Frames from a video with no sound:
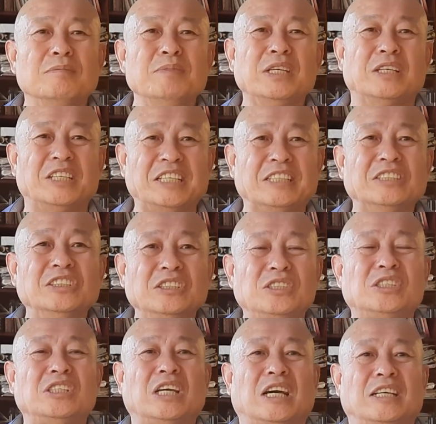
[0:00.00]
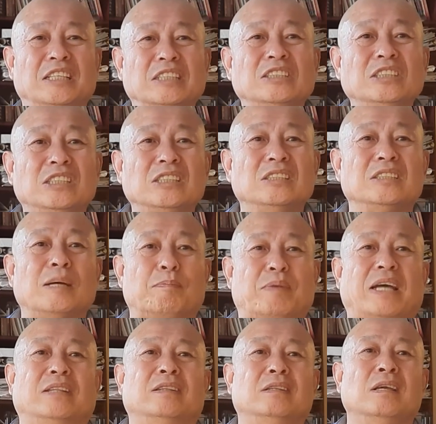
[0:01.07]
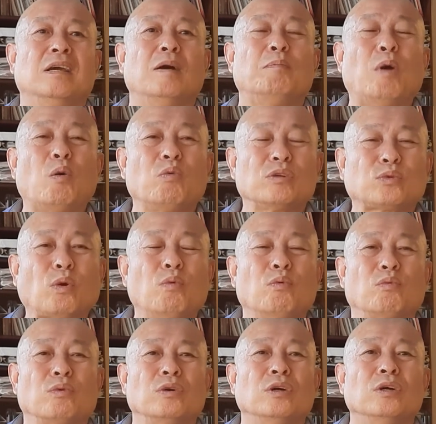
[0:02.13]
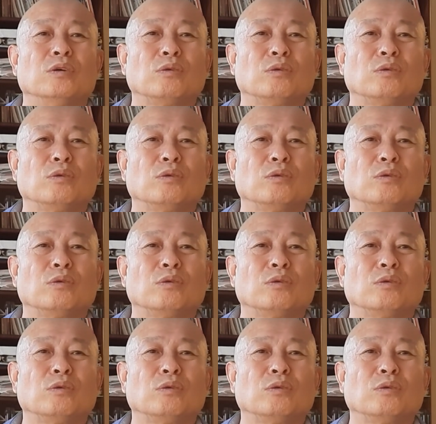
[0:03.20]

命灵气灵性的本，包括动物，